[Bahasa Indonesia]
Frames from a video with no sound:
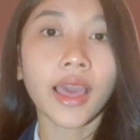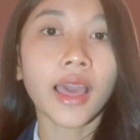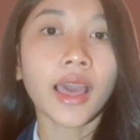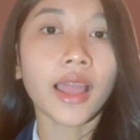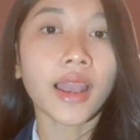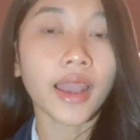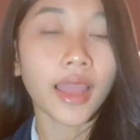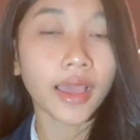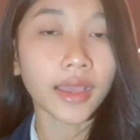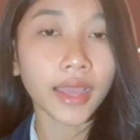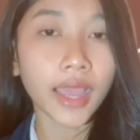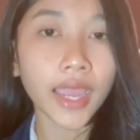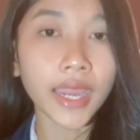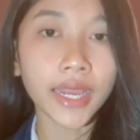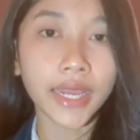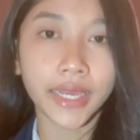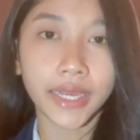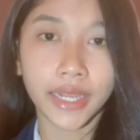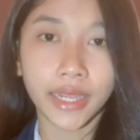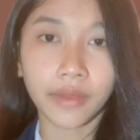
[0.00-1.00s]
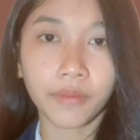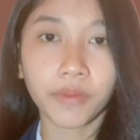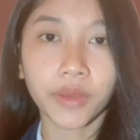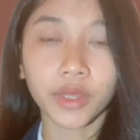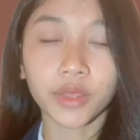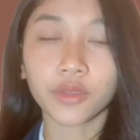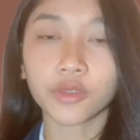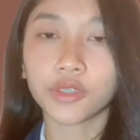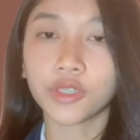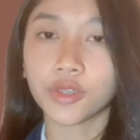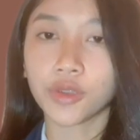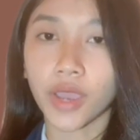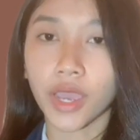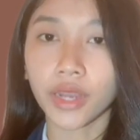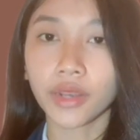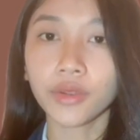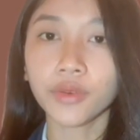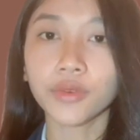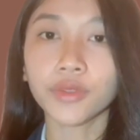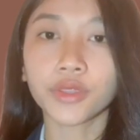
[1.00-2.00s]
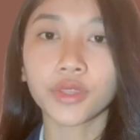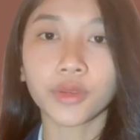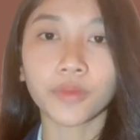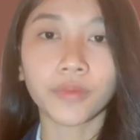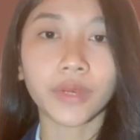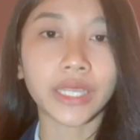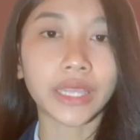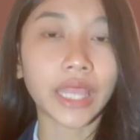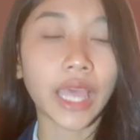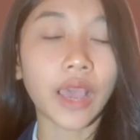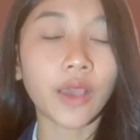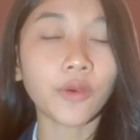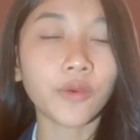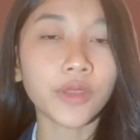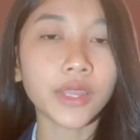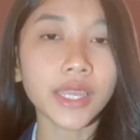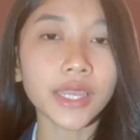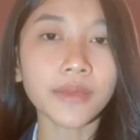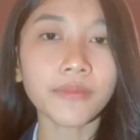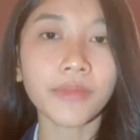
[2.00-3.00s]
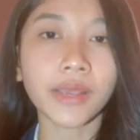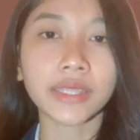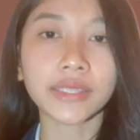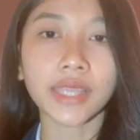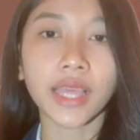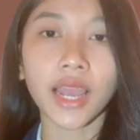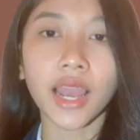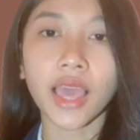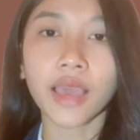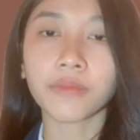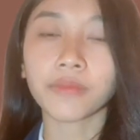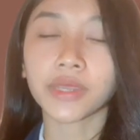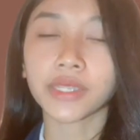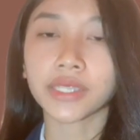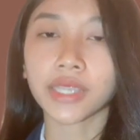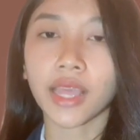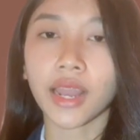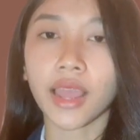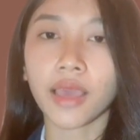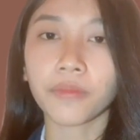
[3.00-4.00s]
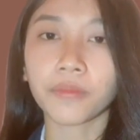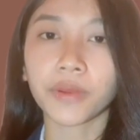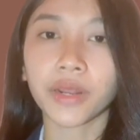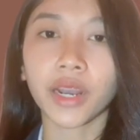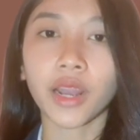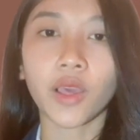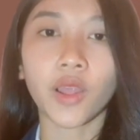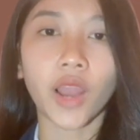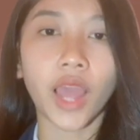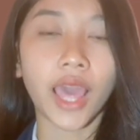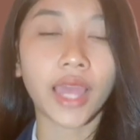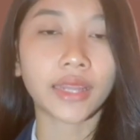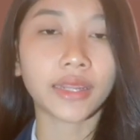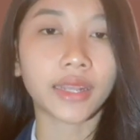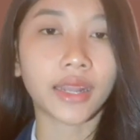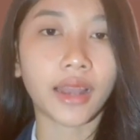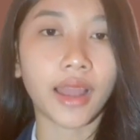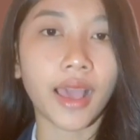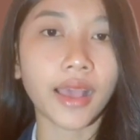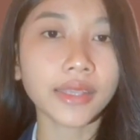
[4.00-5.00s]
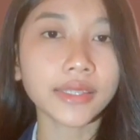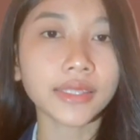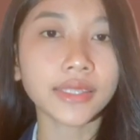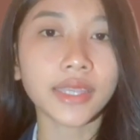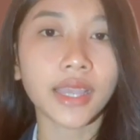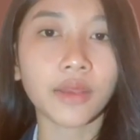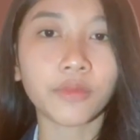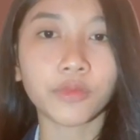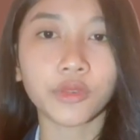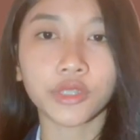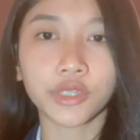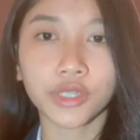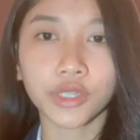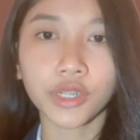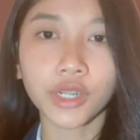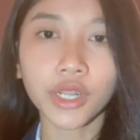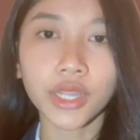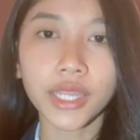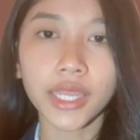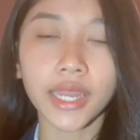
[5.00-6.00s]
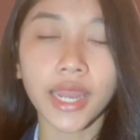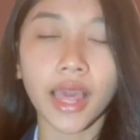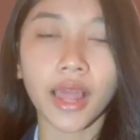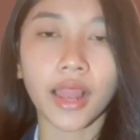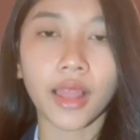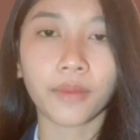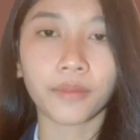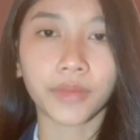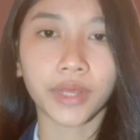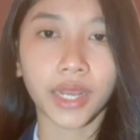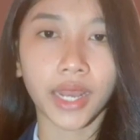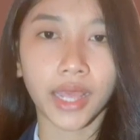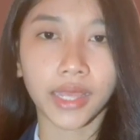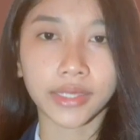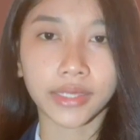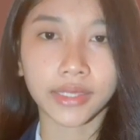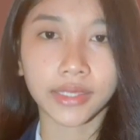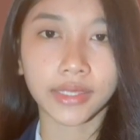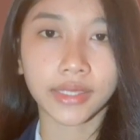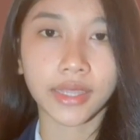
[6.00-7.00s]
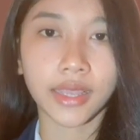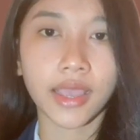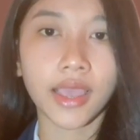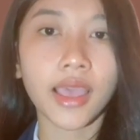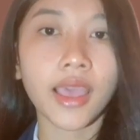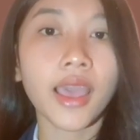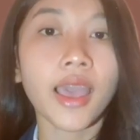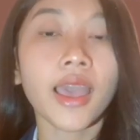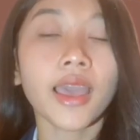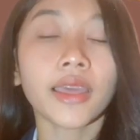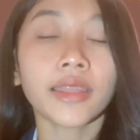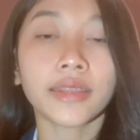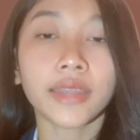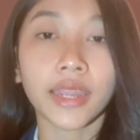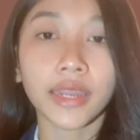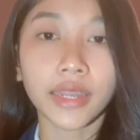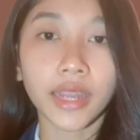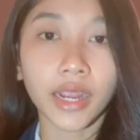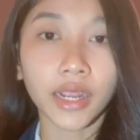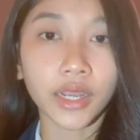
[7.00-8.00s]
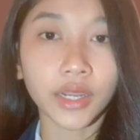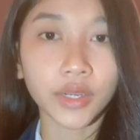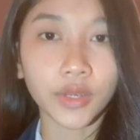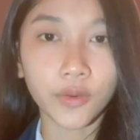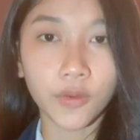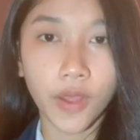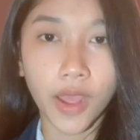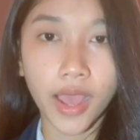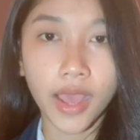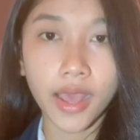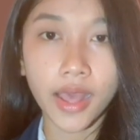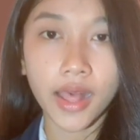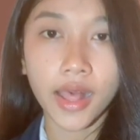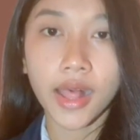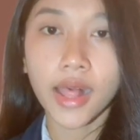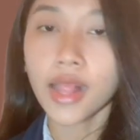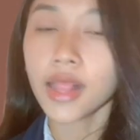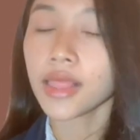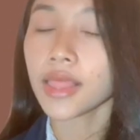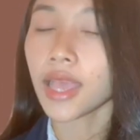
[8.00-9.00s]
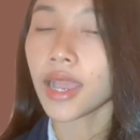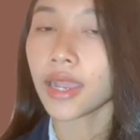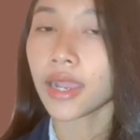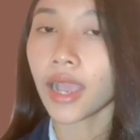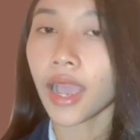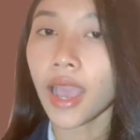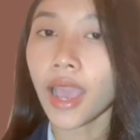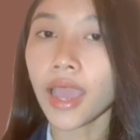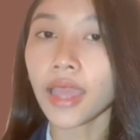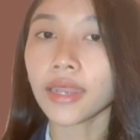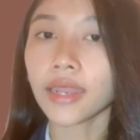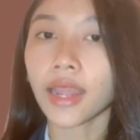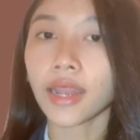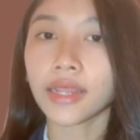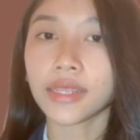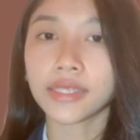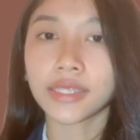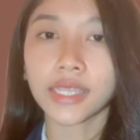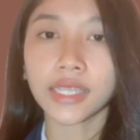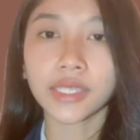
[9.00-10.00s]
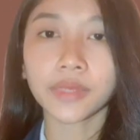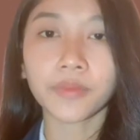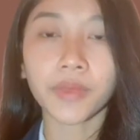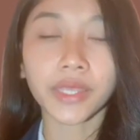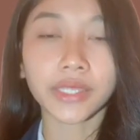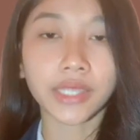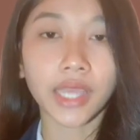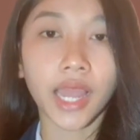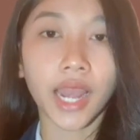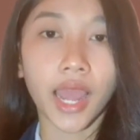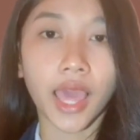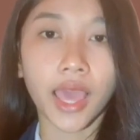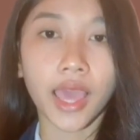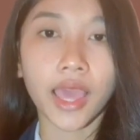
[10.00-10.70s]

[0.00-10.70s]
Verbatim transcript: Langkah ini bertujuan untuk mengetahui masalah-masalah pengelolaan kelas yang muncul di dalam kelas. Dan yang kedua, langkah analisis masalah.